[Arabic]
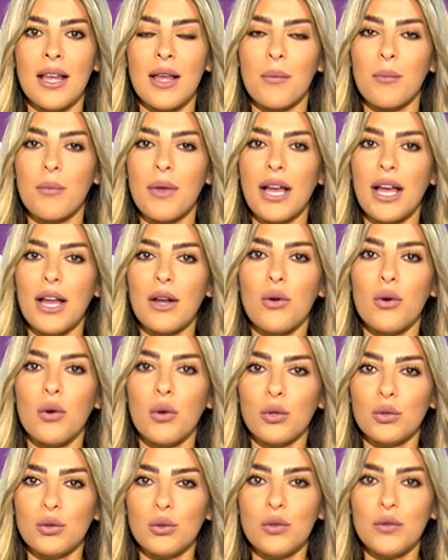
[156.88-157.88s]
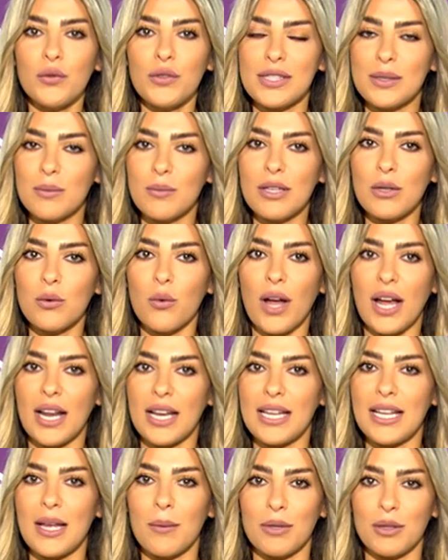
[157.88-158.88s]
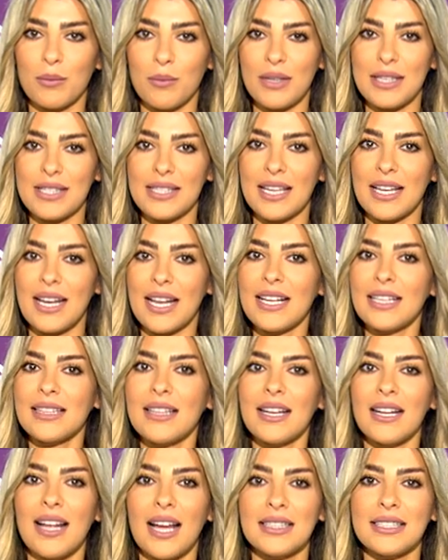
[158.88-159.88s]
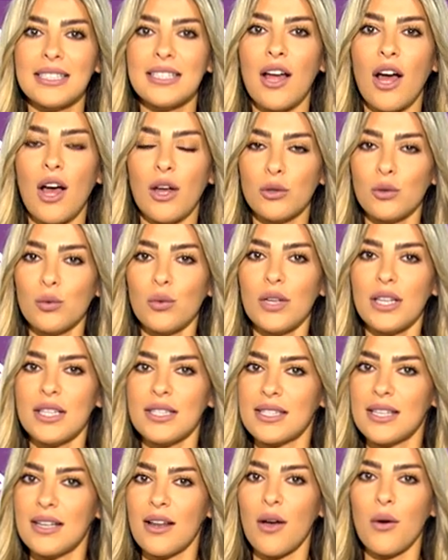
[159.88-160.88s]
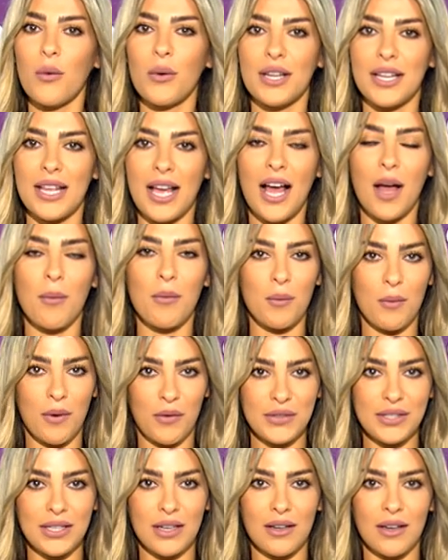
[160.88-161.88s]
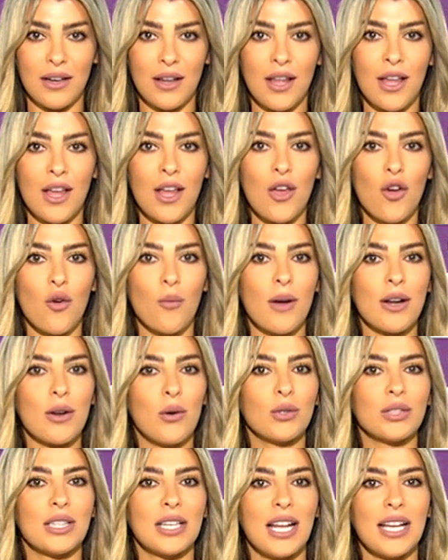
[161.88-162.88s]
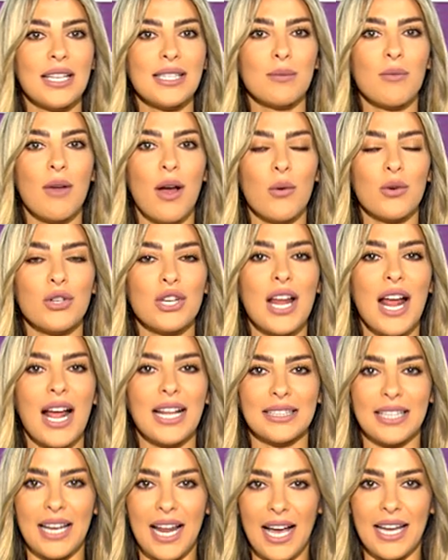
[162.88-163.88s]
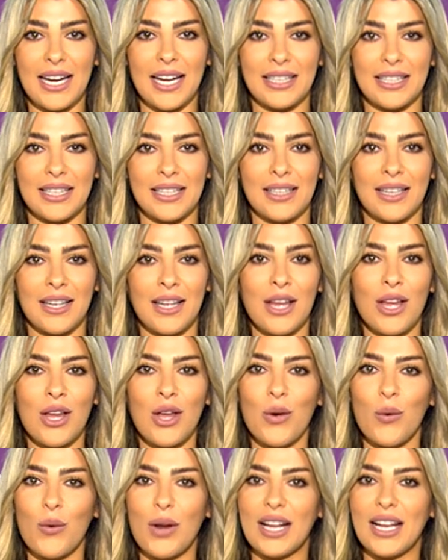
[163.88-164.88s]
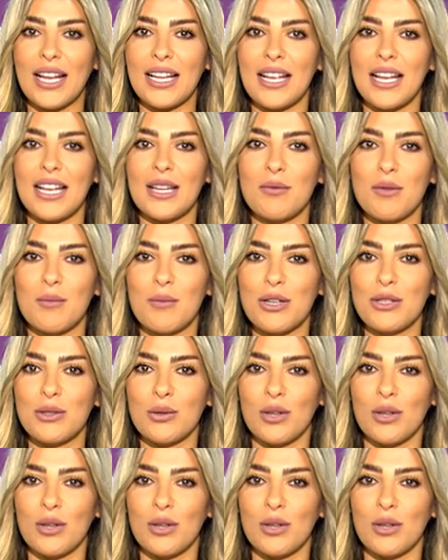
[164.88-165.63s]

بخلوا الغضروف سميك وخلايا متماسكة ليقدر يعطينا على طول انزلاق ورياحة بالمفصل وما نعود نحس بأوجاع عند الحركة ولكل يلي بيمارسوا